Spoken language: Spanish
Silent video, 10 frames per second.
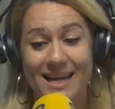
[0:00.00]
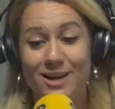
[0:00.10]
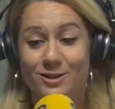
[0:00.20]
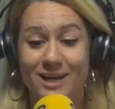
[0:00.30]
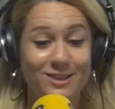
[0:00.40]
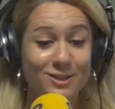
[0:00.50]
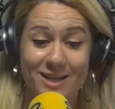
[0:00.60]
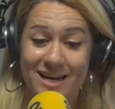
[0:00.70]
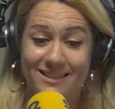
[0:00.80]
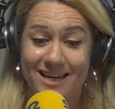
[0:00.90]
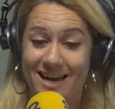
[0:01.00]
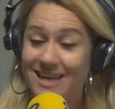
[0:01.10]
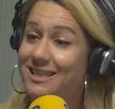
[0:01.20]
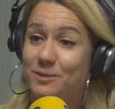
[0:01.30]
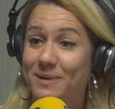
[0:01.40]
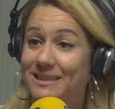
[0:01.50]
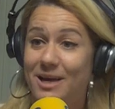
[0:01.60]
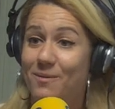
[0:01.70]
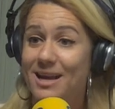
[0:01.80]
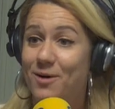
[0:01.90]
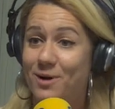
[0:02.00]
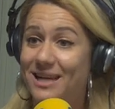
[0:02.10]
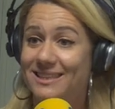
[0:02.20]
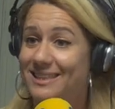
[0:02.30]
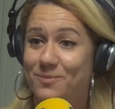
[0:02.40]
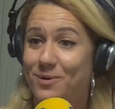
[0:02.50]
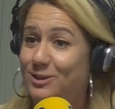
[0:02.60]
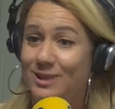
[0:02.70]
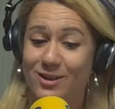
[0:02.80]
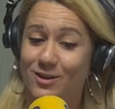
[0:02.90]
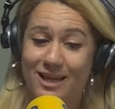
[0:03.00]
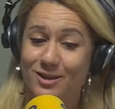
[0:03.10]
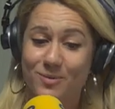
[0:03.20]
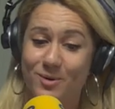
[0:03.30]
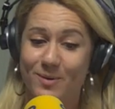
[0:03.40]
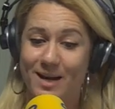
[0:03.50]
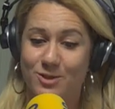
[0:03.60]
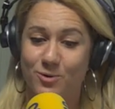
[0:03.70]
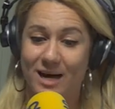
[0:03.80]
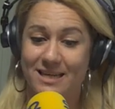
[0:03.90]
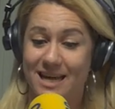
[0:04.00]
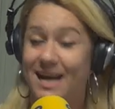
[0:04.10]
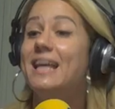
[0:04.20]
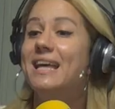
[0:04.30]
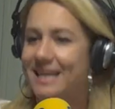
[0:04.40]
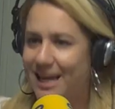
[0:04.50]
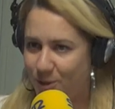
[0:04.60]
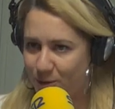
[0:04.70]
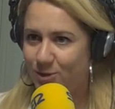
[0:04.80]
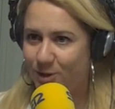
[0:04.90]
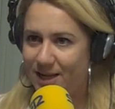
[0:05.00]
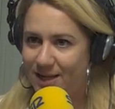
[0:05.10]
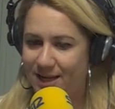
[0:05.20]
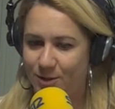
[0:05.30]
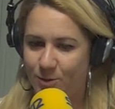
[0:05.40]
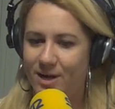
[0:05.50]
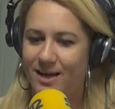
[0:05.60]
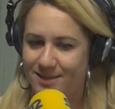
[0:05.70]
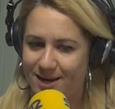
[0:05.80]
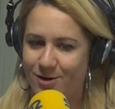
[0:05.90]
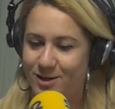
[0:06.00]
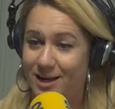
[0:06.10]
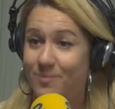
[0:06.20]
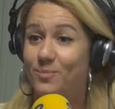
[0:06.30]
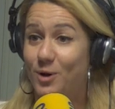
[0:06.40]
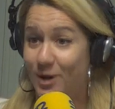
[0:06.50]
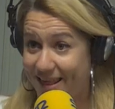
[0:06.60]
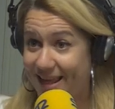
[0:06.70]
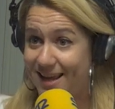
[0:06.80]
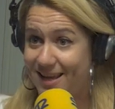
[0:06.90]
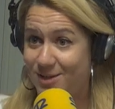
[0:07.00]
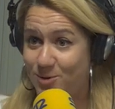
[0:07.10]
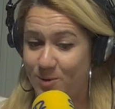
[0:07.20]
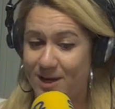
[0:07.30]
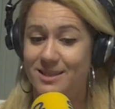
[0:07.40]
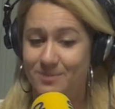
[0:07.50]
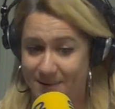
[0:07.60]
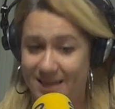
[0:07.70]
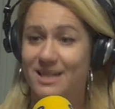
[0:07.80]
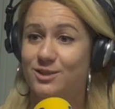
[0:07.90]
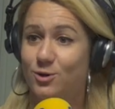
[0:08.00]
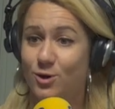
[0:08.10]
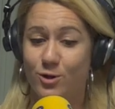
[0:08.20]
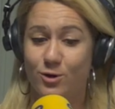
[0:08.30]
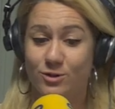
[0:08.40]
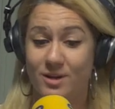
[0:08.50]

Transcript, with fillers: los cantos de las sirenas despistaban a Ulises y por eso tardó tanto en volver a su casa. Que todo esto es literatura, ya lo sé, pero es que de aquellas lluvias vienen estos lodos